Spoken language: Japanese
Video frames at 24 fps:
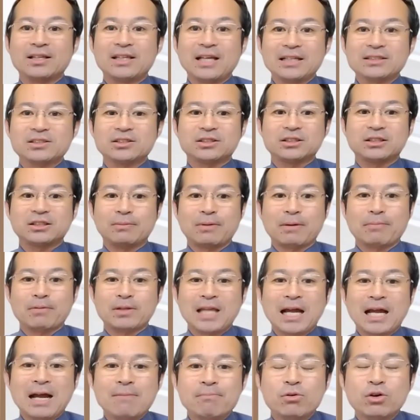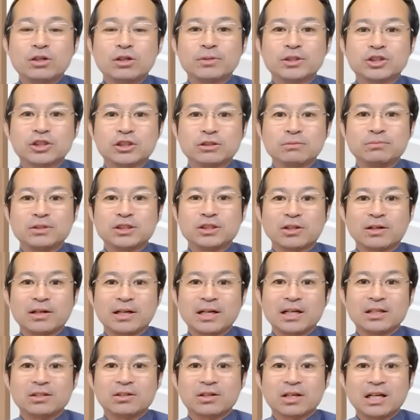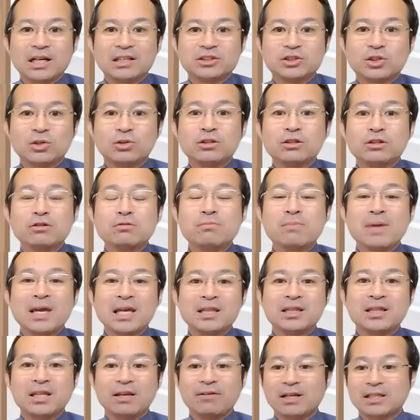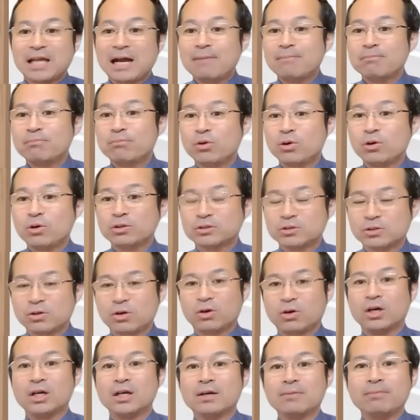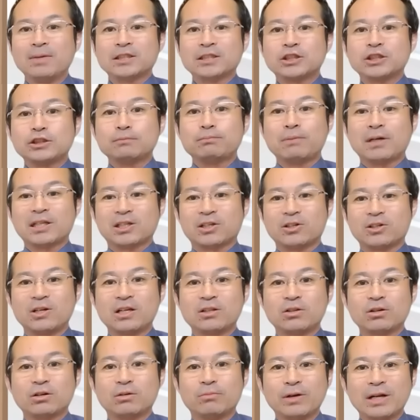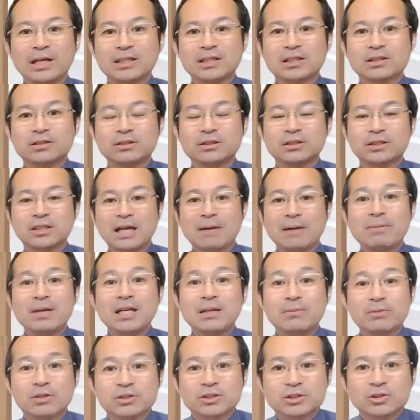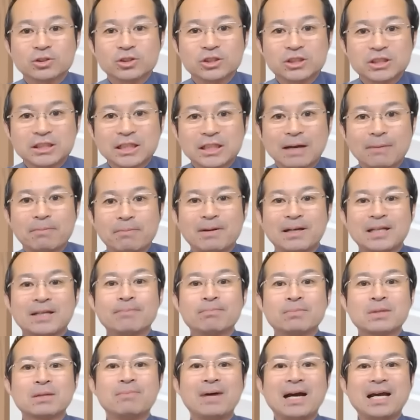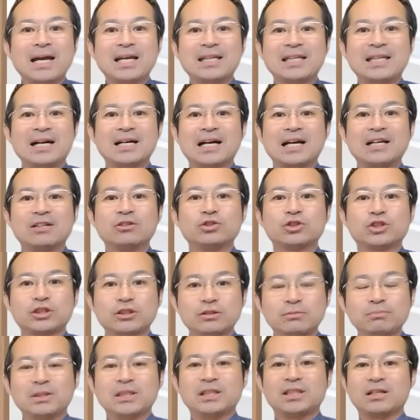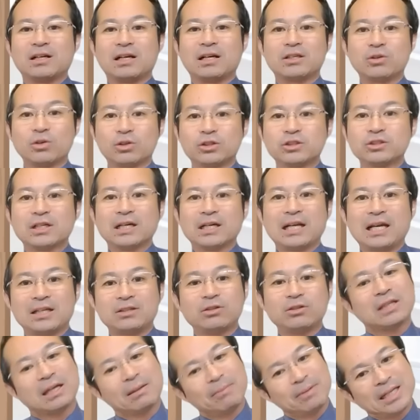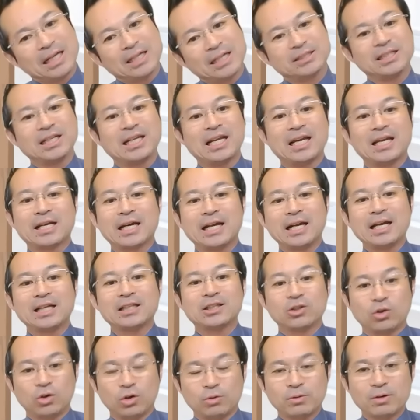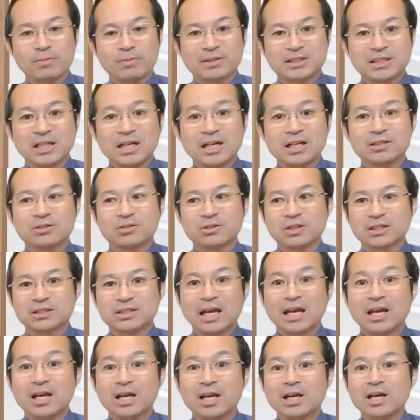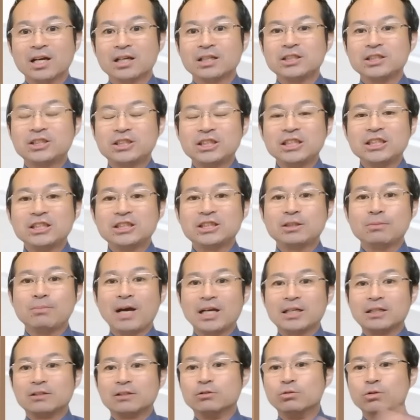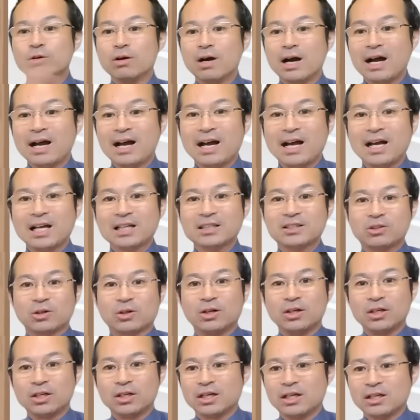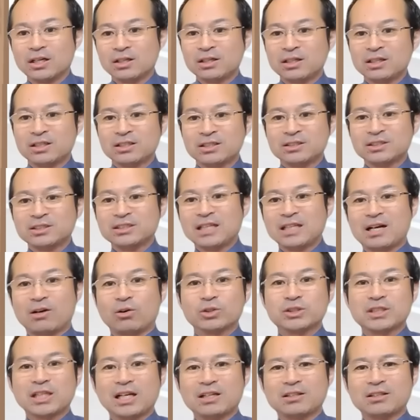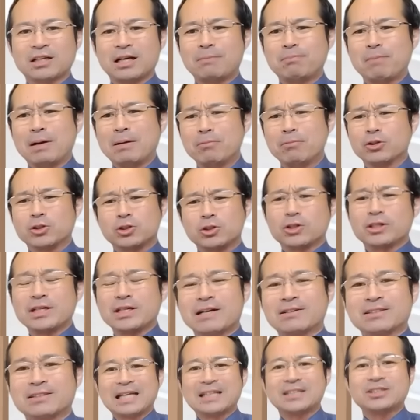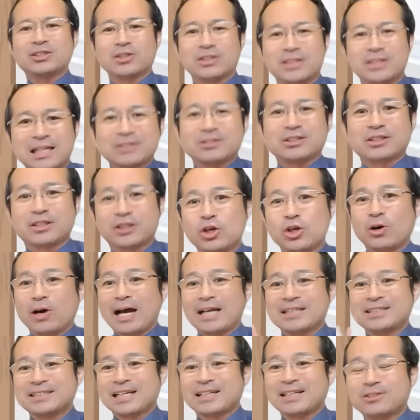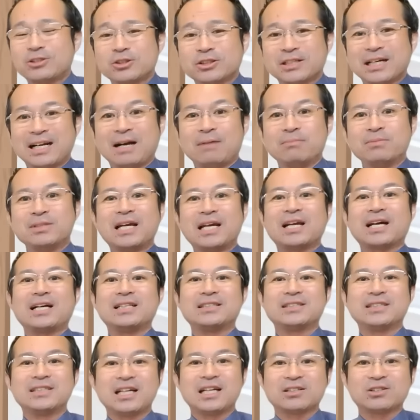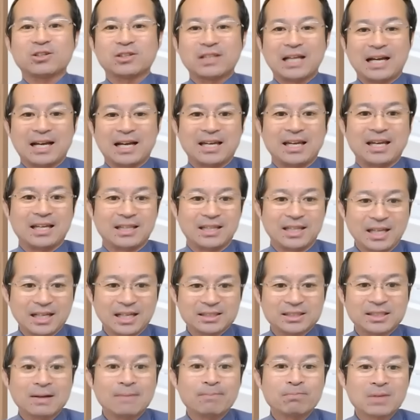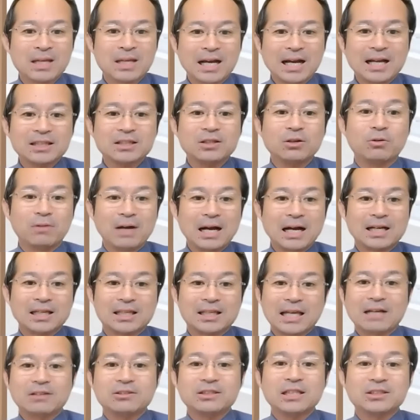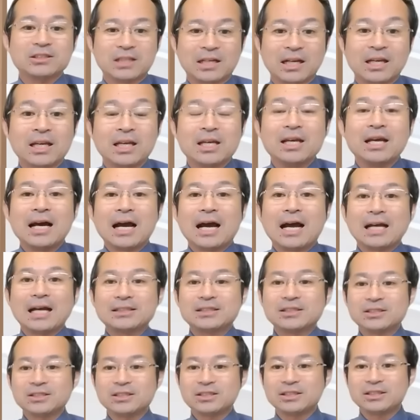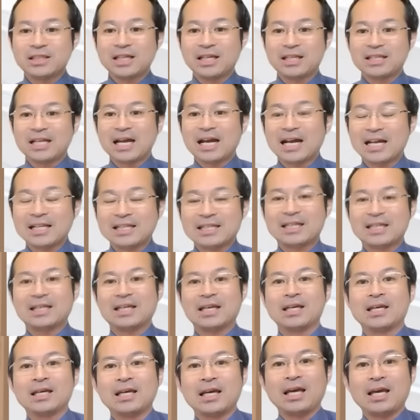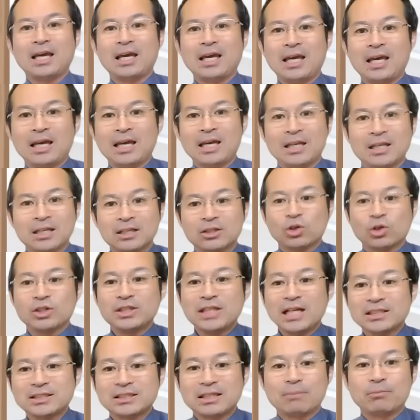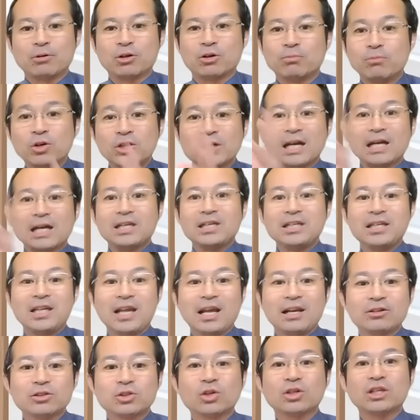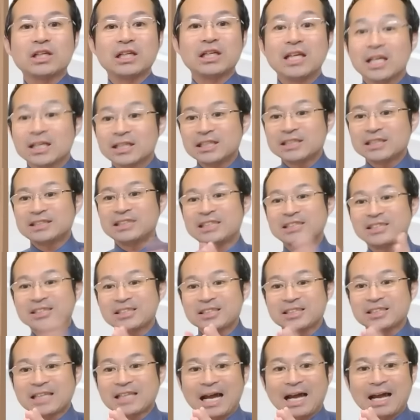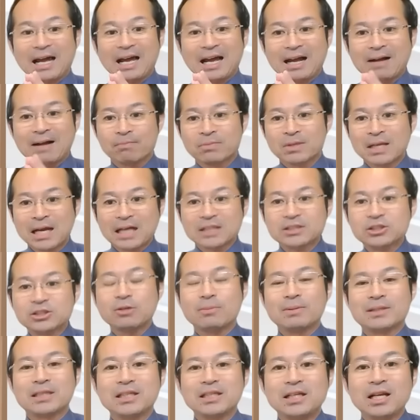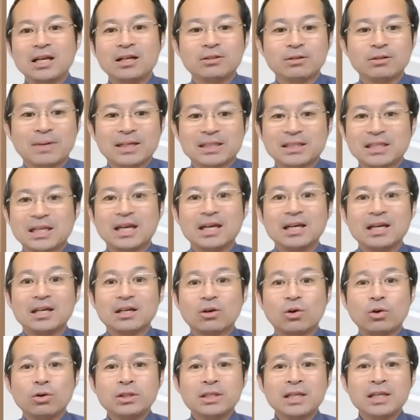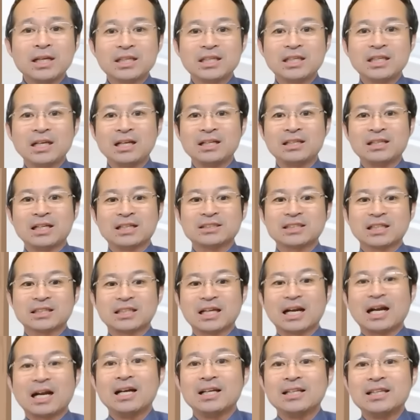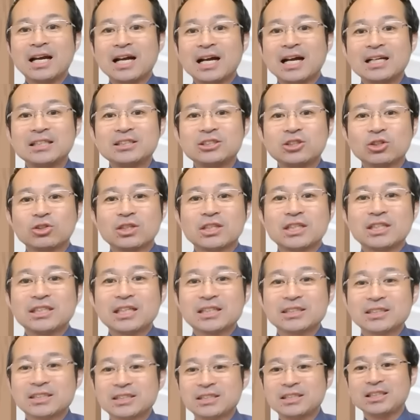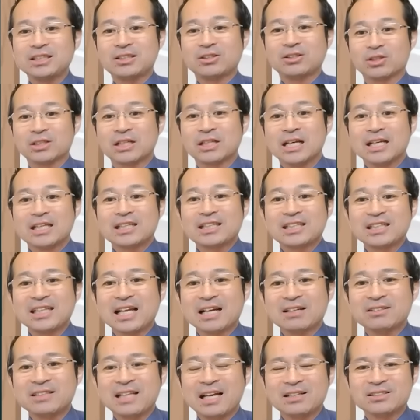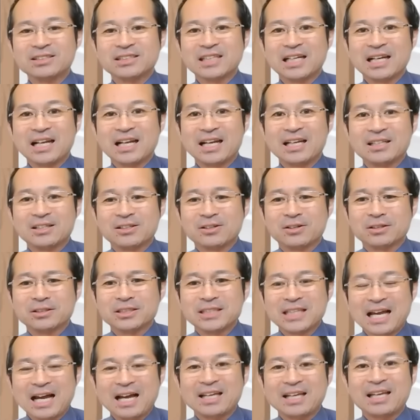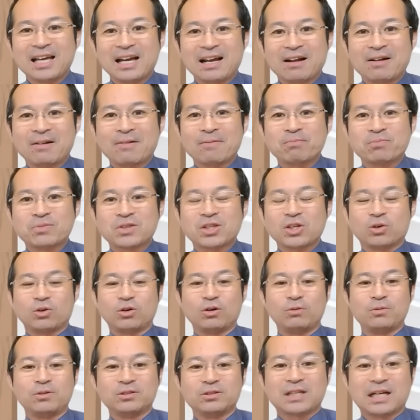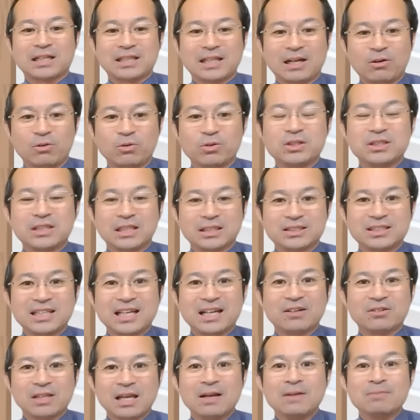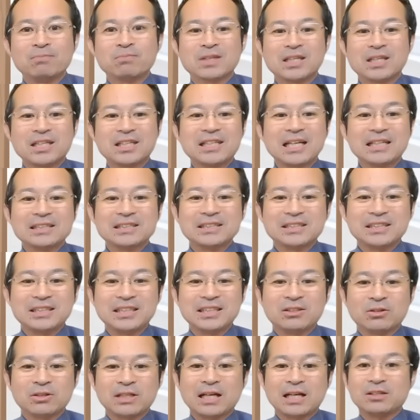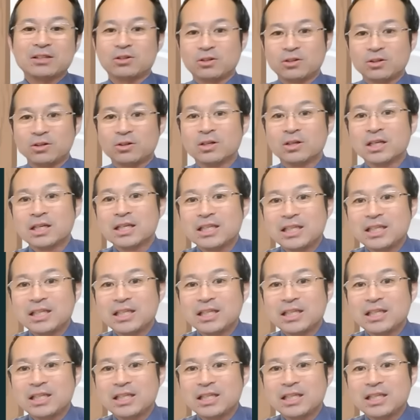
出すって言ってもやっぱ段ボールも準備しとかないといけない。そういう面では段ボールを、まあ、スーパーとかいろんなところにもらってくるためにも少しやっぱり前段階の準備っていうのは余裕がないとダメなんじゃないかなと思います。じゃないとですね、1日前にうわーっと、あなんかお皿とかいっぱいもうとに出しといて出しといて今日明日来るからみたいな感じになると大変です。あとは逆ですよね。外して中で、えー、取り出したものをもう一回入れるときに、キッチンついたあ、ちょっと待って、入れるの待って。こんなに綺麗になっちゃったら、中にちょっと引き出しシートを引きたくなるんじゃないのいやいや、と思う方多いんです。なので、引き出しシートなどを